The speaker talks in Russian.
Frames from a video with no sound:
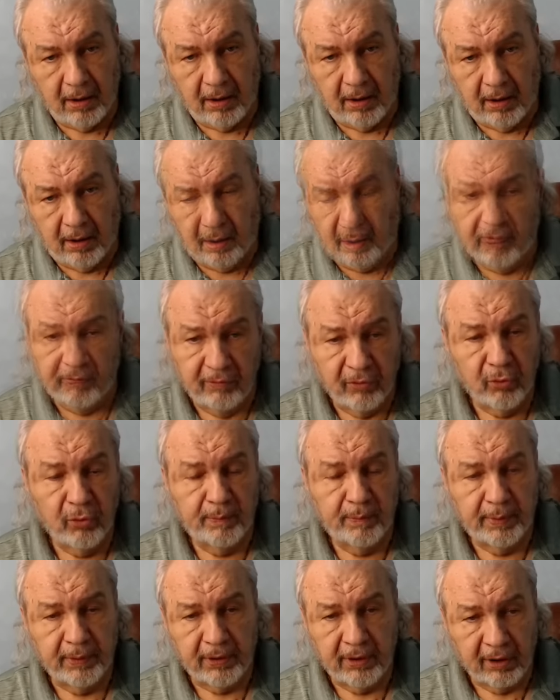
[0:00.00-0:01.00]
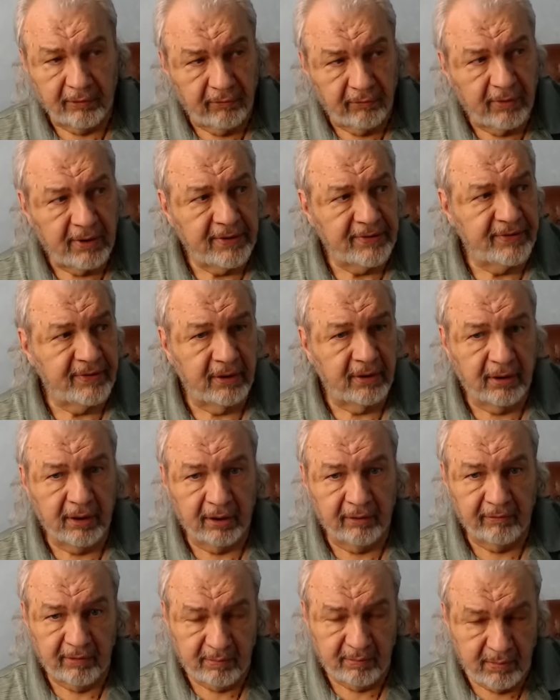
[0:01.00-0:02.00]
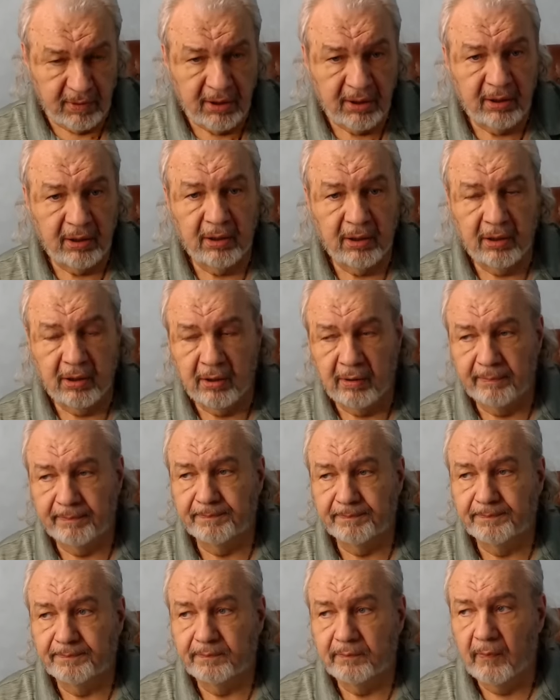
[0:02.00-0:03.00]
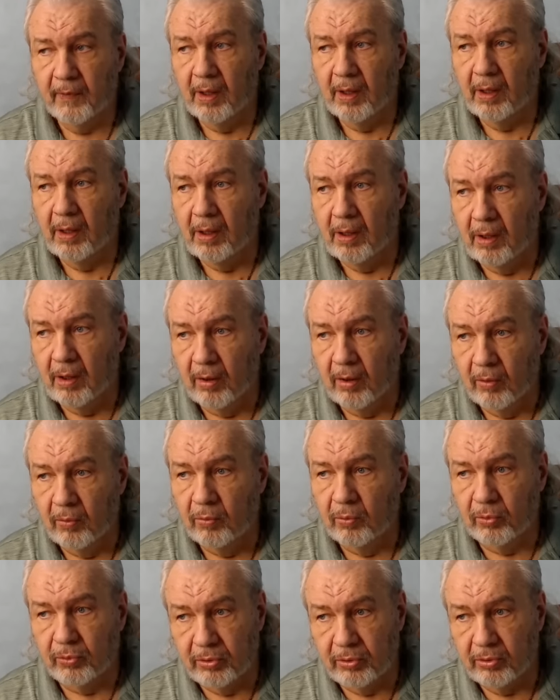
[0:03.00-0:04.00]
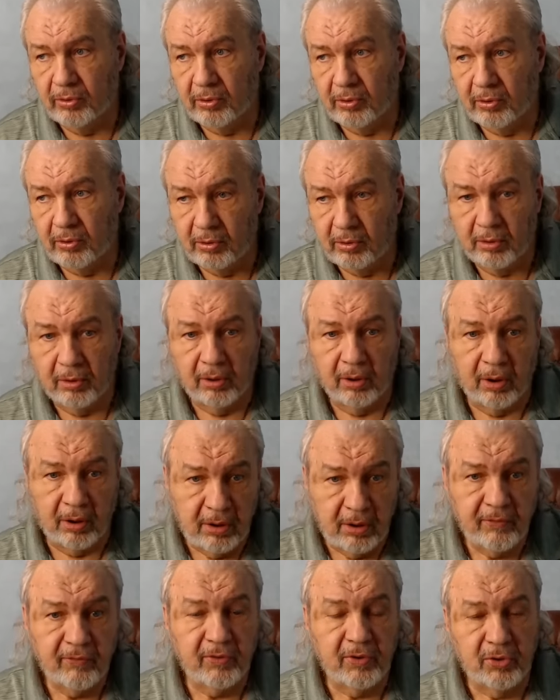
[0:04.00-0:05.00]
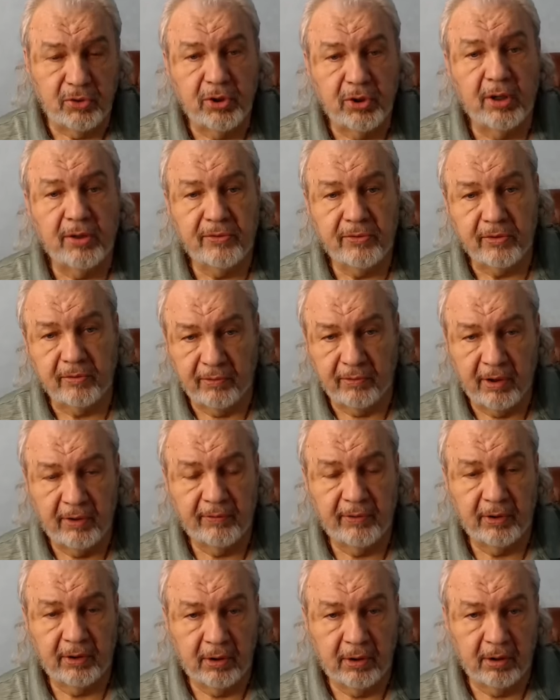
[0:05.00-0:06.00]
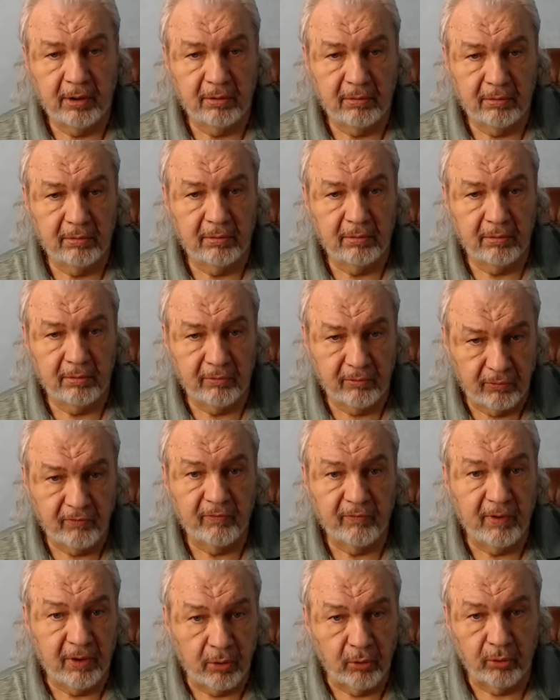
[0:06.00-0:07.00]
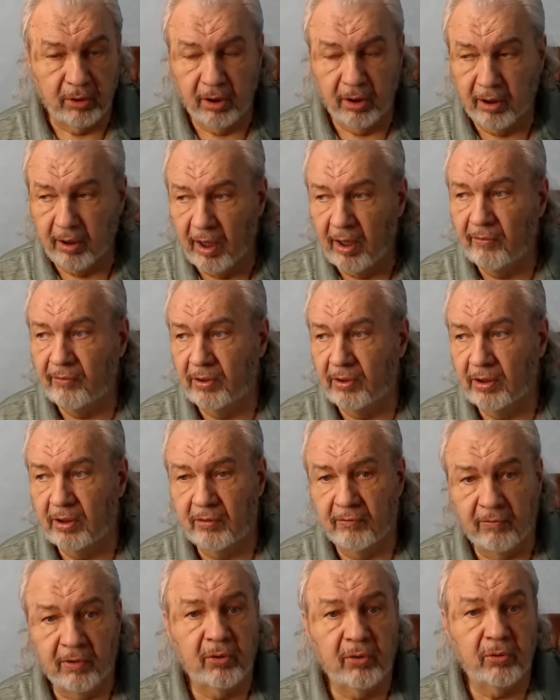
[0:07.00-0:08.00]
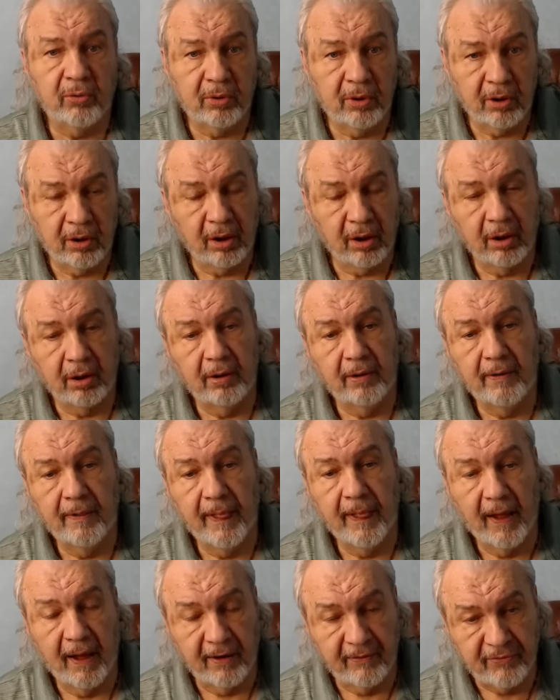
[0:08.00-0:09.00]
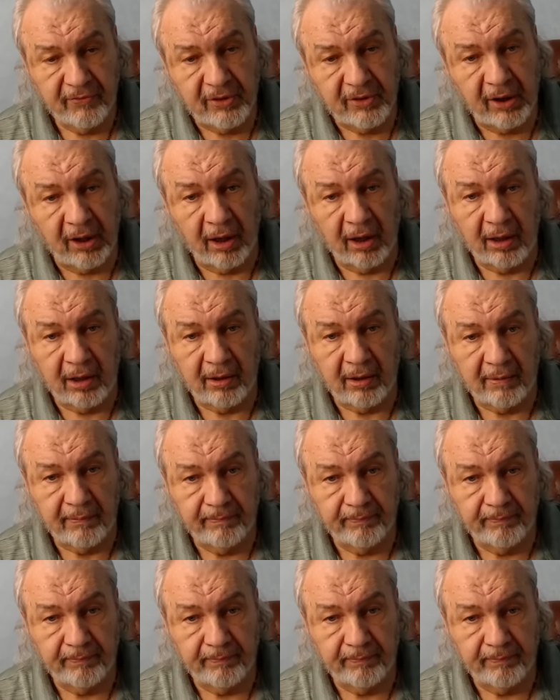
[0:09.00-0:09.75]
в Европе, как в Азии, как в Америке. Вот, и они встречаются в Африке, ну, в воронках Африки, в воронках Австралии.